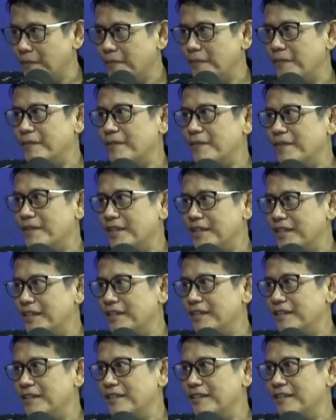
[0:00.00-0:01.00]
30 menit
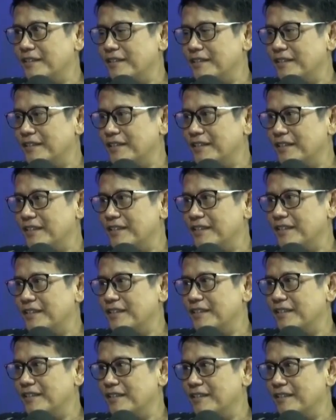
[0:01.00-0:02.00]
eh sorry 3 menit
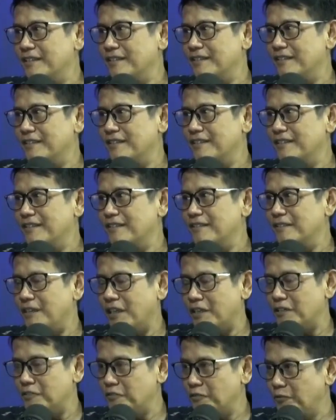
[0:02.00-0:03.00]
kuota langsung
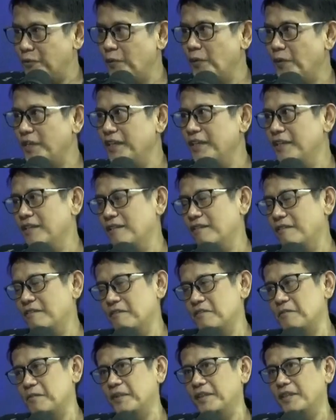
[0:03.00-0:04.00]
penuh langsung full di oh
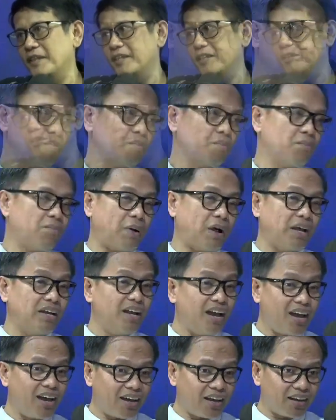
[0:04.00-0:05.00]
seperti itu
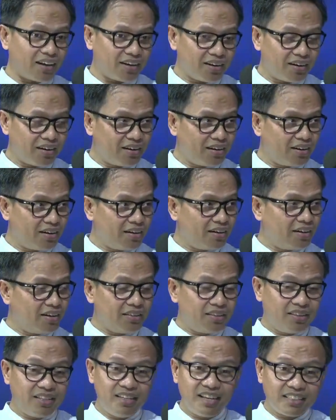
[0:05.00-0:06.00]
padahal
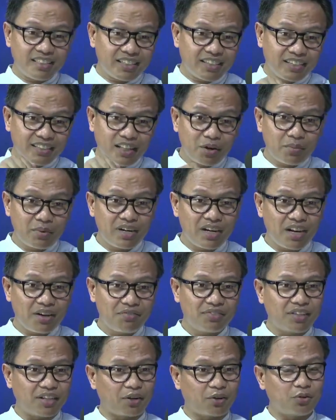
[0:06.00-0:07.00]
tidak sekedar
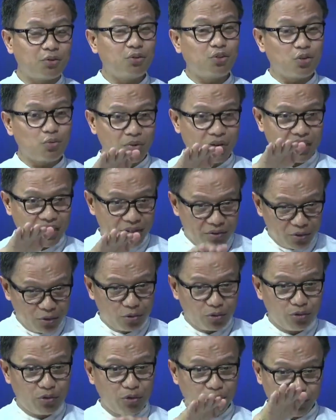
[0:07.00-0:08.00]
mendaftar untuk men,
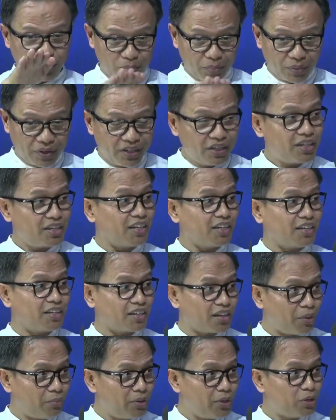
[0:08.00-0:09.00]
untuk ikut pendidikan ke
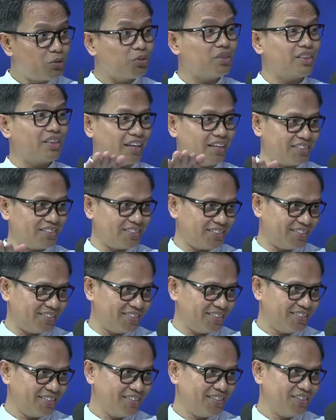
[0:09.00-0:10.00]
kami ikut tes.
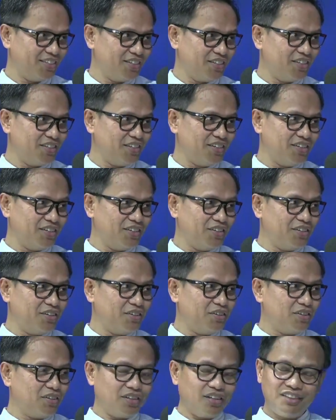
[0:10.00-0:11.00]
Oh begitu ketat
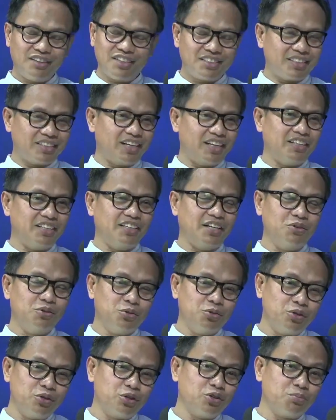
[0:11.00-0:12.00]
sekali. Ketat sekali. Jadi ketat.
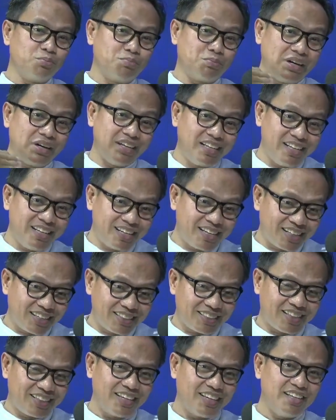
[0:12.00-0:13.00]
untuk ikut pendidikan
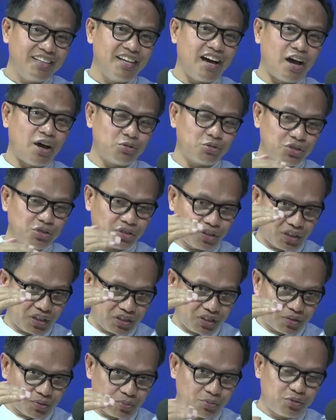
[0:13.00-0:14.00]
saja dia harus
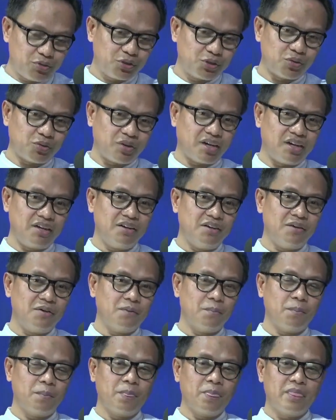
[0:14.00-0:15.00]
tes 10 soal.
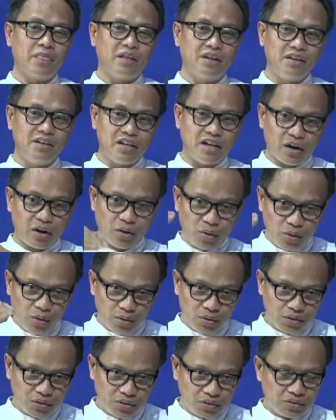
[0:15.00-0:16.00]
Hmm. Dia
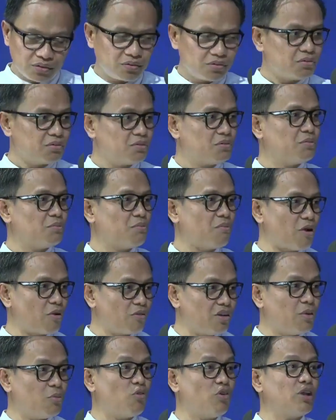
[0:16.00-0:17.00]
lolos baru
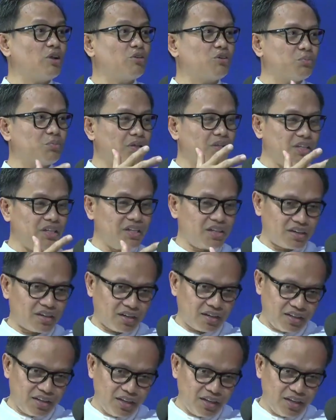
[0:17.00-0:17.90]
dia boleh ikut pendidikan.